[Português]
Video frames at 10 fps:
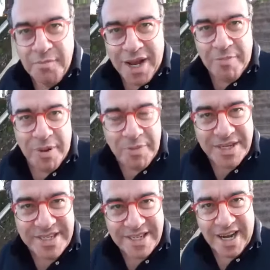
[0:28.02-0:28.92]
Para para
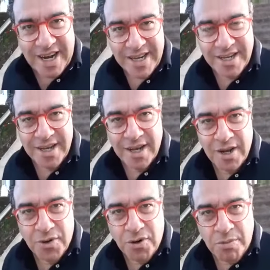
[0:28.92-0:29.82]
pensar
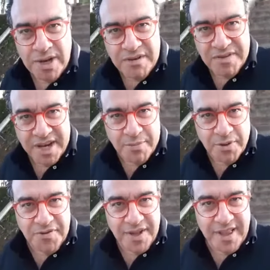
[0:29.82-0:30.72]
como levar a
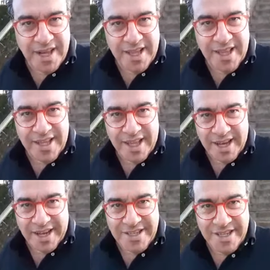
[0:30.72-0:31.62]
bofetada da
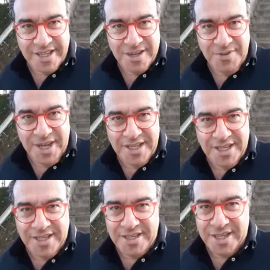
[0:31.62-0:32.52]
ingratidão e
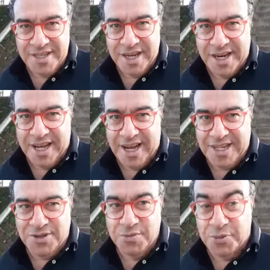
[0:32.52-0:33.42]
ainda se sentir
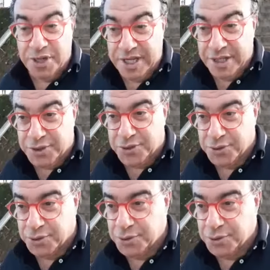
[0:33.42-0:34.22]
grato por isso.